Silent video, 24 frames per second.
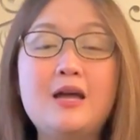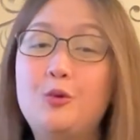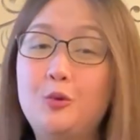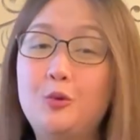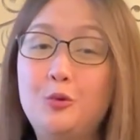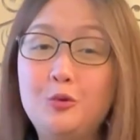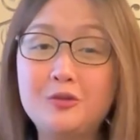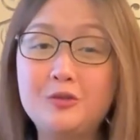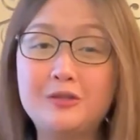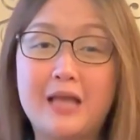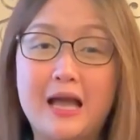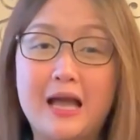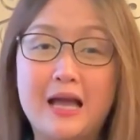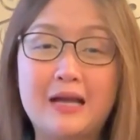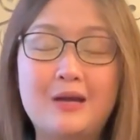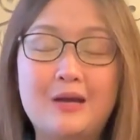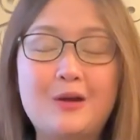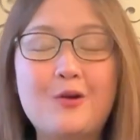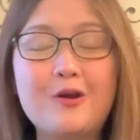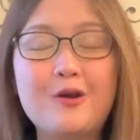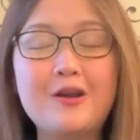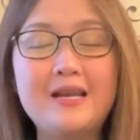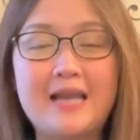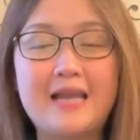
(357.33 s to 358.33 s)
utang
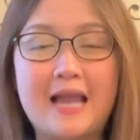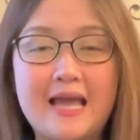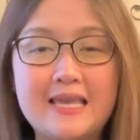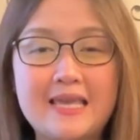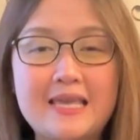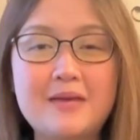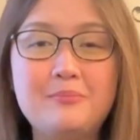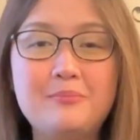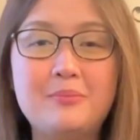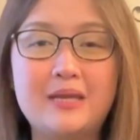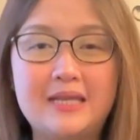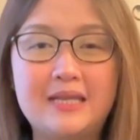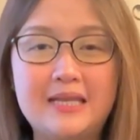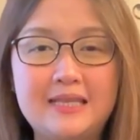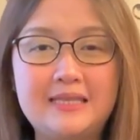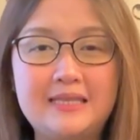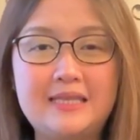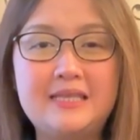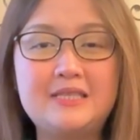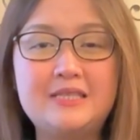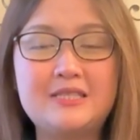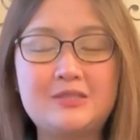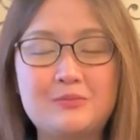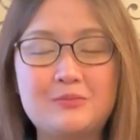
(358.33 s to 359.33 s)
or
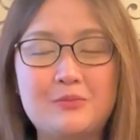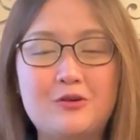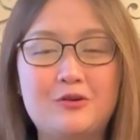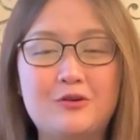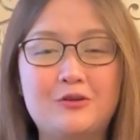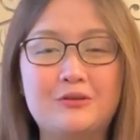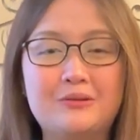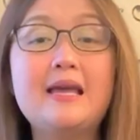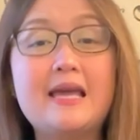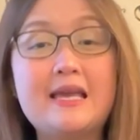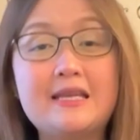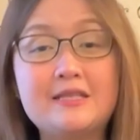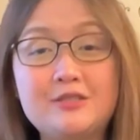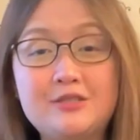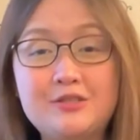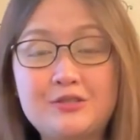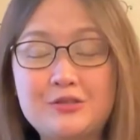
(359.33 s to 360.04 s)
liabilities mo. And